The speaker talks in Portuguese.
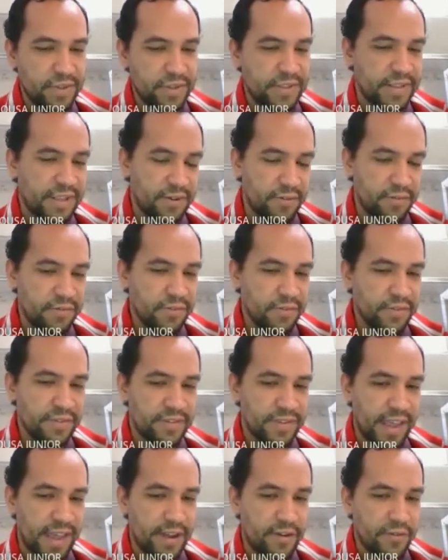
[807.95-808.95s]
então
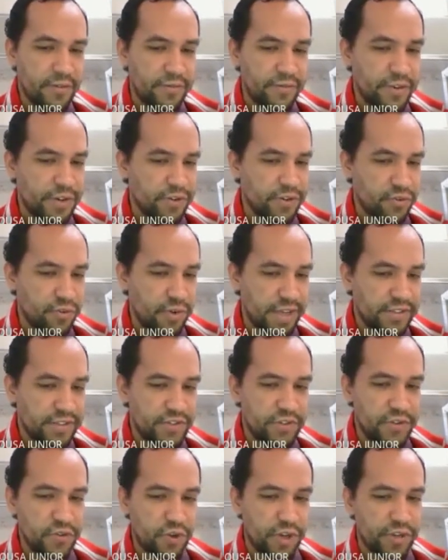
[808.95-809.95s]

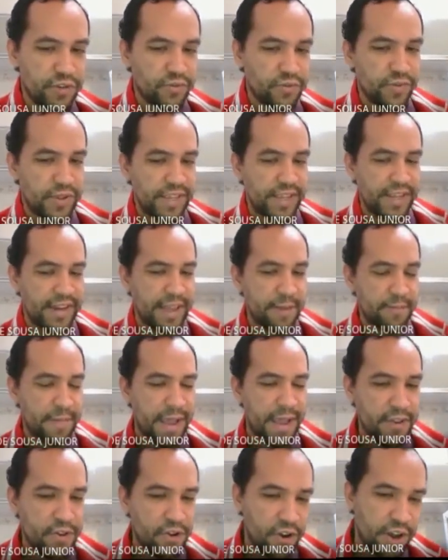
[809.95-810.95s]
0,18 ele é
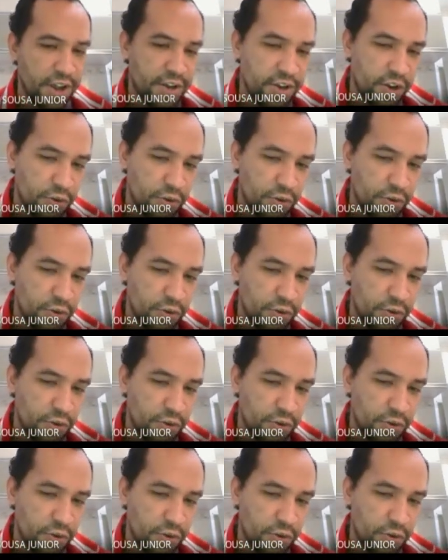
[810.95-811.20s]
maior,